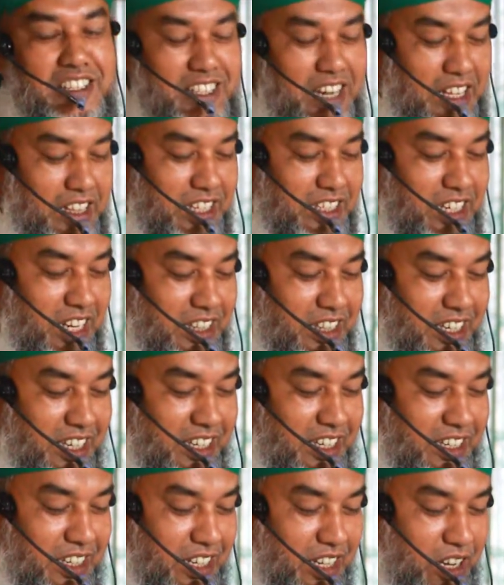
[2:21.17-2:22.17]
সাথে সাথে
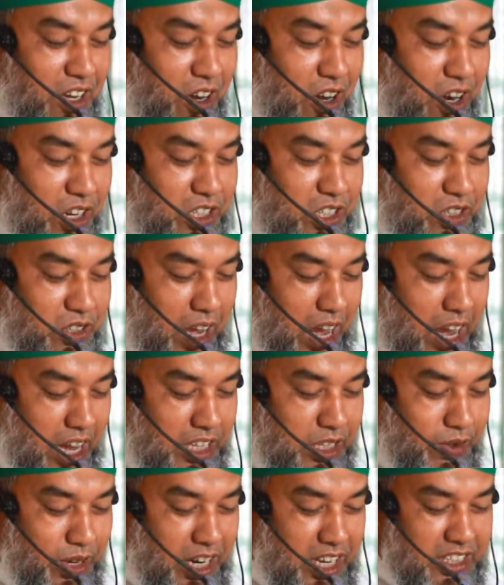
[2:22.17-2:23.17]
হজরত
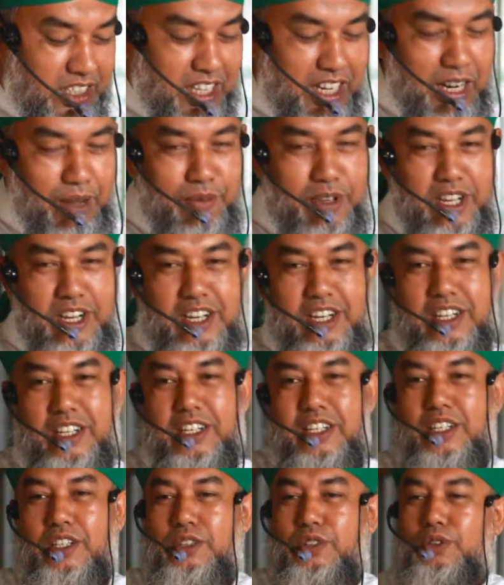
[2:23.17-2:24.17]
আদম আলাইসাল্লামের
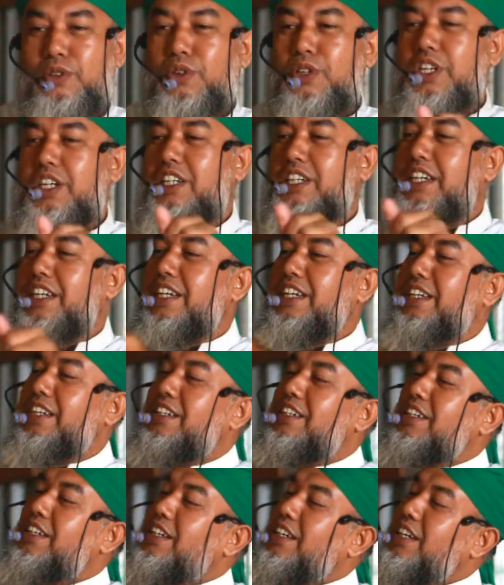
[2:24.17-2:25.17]
দুই কি
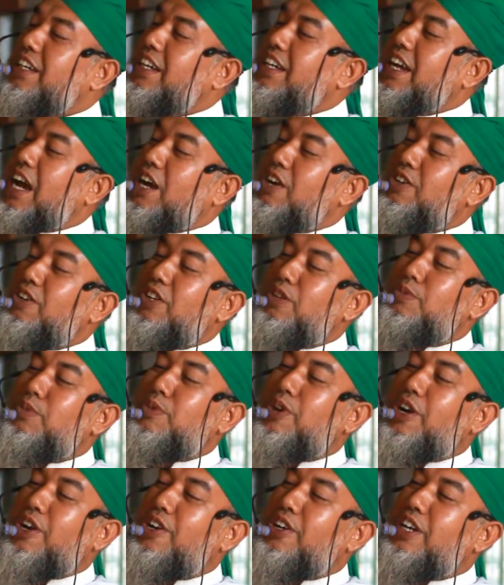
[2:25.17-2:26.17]
এই আঙ্গুল
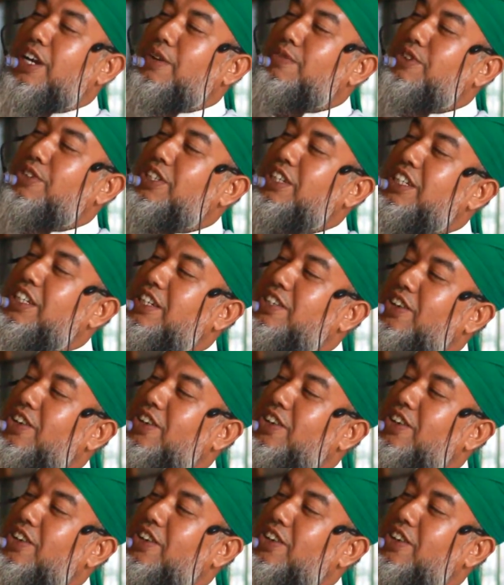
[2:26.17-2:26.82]
মুবারকের মধ্যে কি